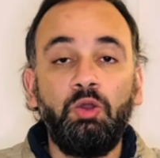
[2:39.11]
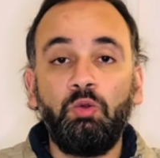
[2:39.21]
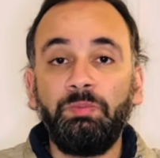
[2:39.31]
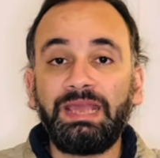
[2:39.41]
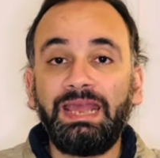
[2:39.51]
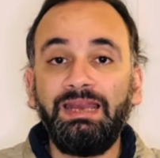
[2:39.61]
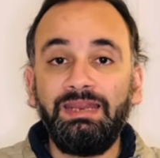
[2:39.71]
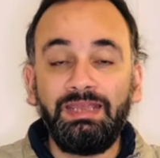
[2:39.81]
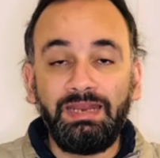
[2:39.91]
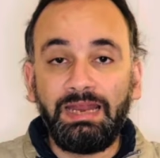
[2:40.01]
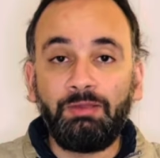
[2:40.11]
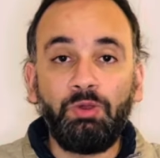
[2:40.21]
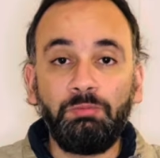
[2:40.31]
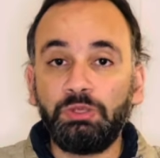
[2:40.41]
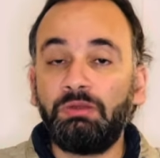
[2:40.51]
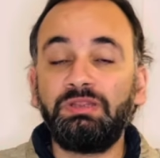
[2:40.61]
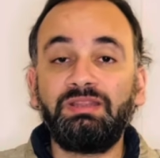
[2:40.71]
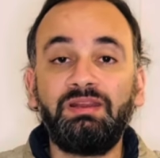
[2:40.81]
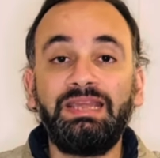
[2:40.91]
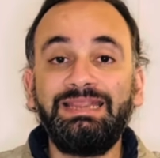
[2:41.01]
وبيخلي الاجواء
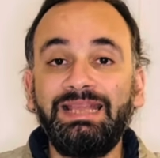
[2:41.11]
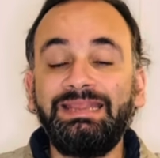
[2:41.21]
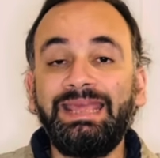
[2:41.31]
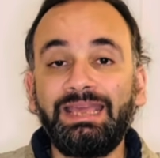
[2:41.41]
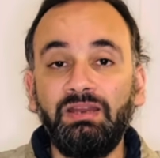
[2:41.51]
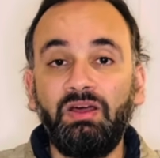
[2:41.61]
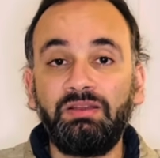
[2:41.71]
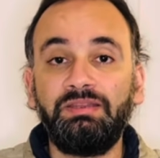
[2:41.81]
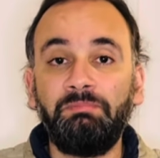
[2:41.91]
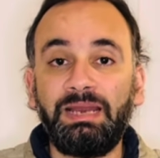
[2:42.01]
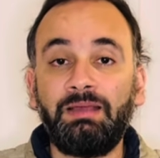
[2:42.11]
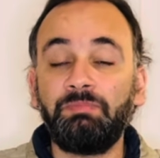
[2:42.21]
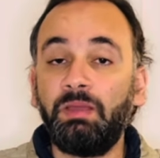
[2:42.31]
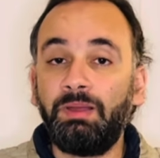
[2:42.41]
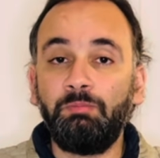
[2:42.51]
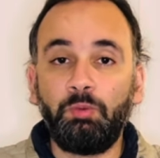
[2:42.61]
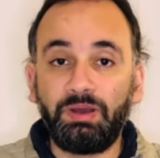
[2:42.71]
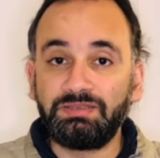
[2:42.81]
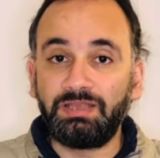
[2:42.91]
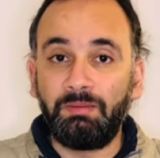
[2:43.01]
متوتره جدا داخل ارض الملعب طبعا مباراه
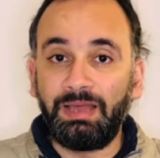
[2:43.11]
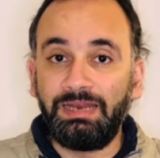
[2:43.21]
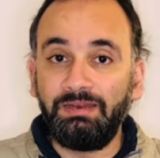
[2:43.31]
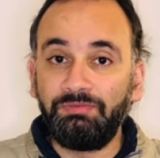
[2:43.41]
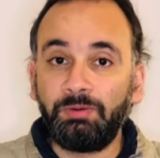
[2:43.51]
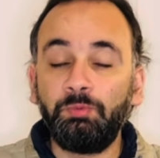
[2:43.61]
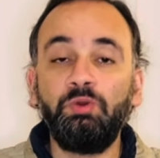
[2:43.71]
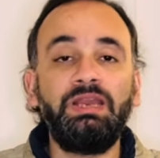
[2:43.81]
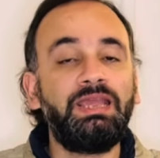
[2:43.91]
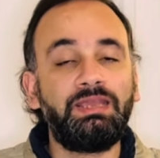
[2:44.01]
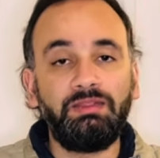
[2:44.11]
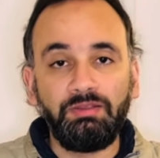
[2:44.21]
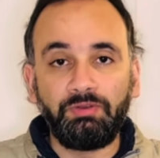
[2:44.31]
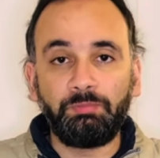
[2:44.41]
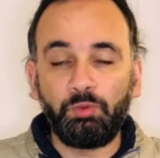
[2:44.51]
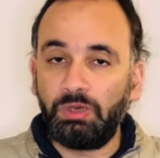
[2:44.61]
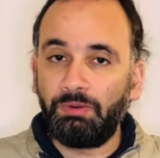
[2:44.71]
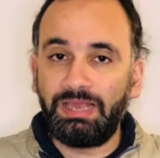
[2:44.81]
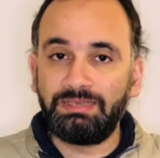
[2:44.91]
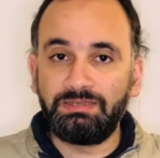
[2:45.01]
صعبه على ليفربول لكن ليفربول لو
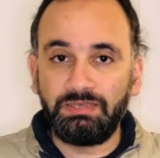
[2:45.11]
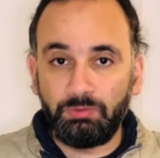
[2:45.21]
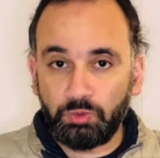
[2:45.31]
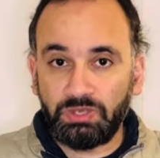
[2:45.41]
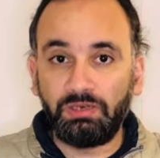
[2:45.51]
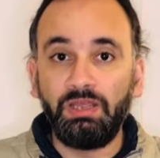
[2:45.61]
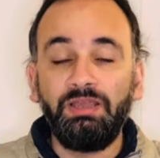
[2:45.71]
عايز يوصل